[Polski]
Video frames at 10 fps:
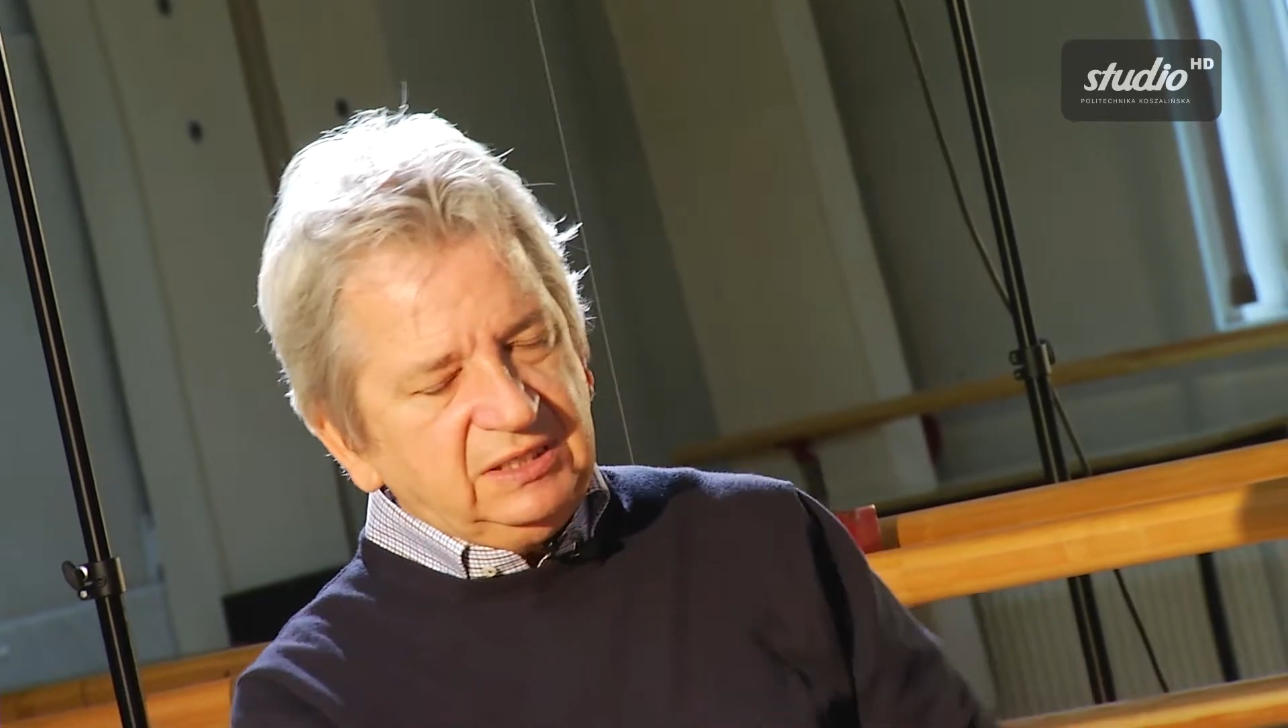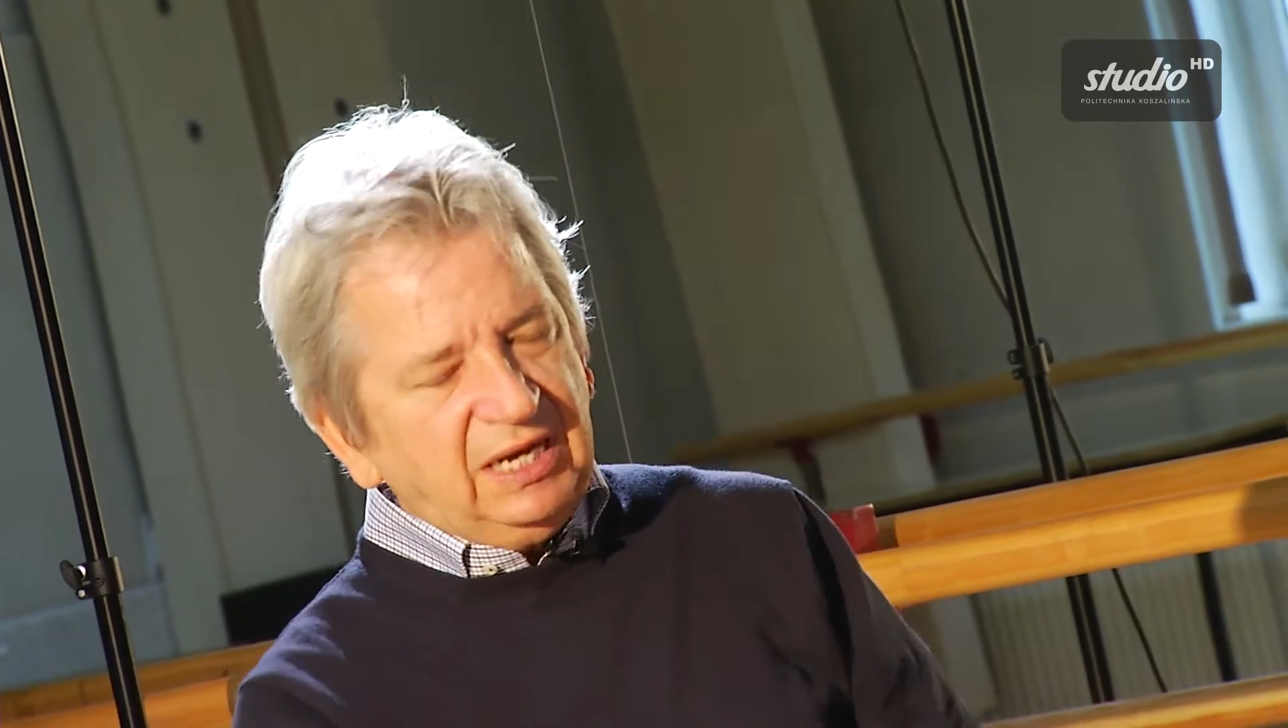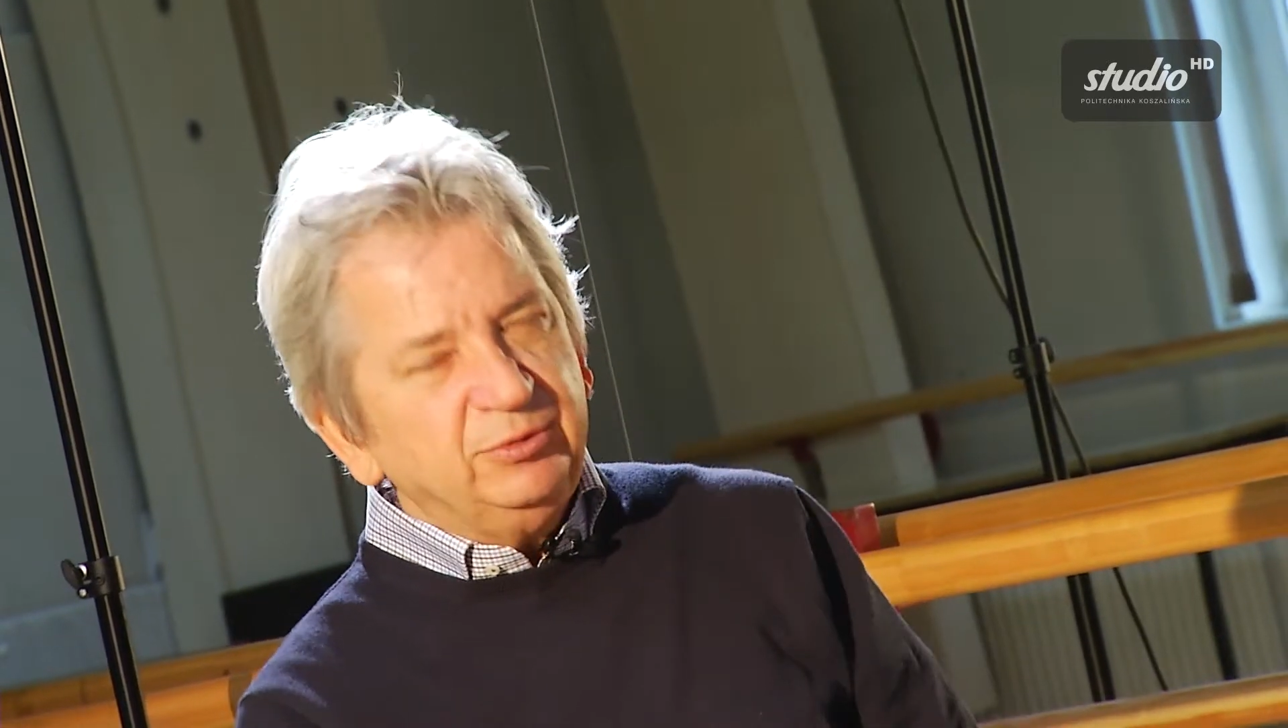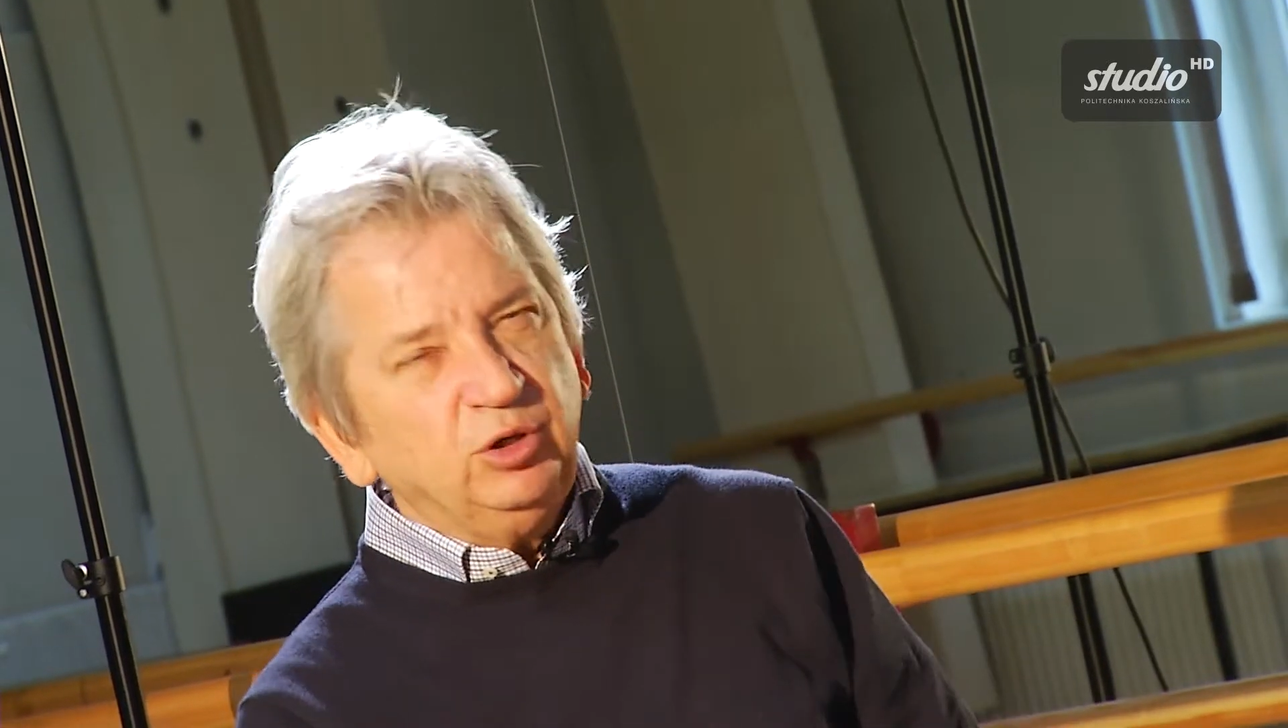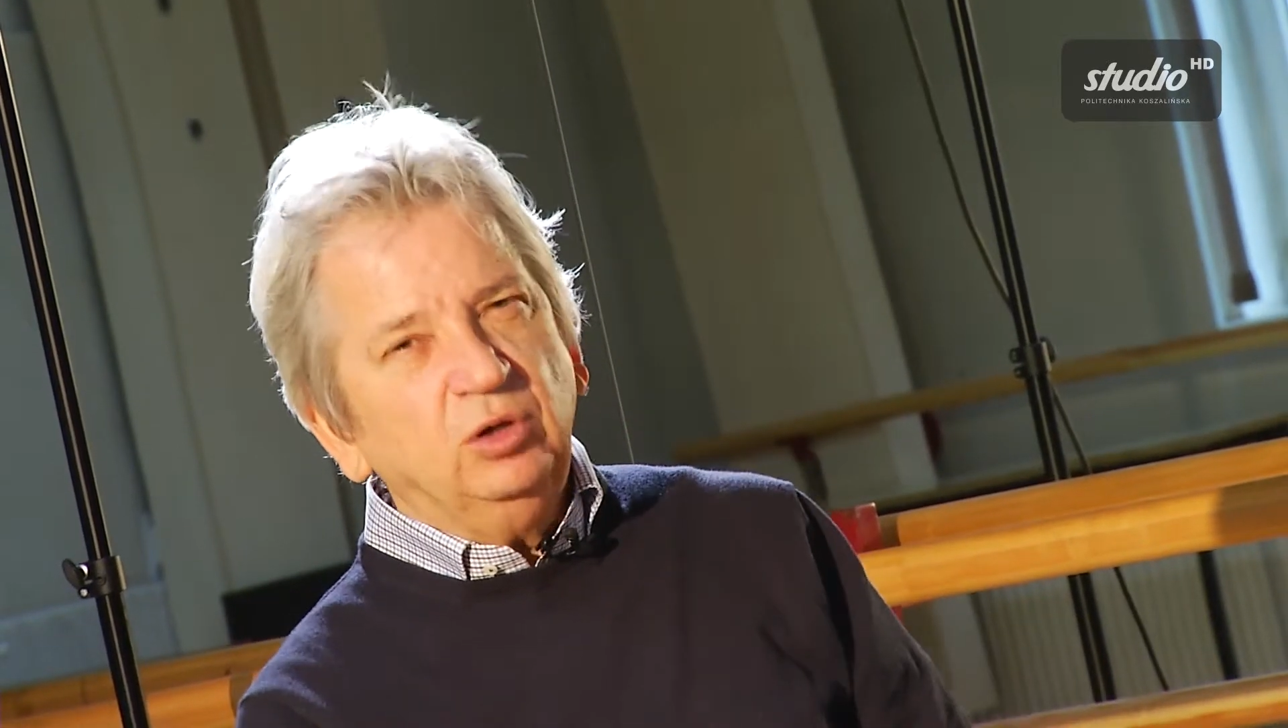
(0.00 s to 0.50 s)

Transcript: staram się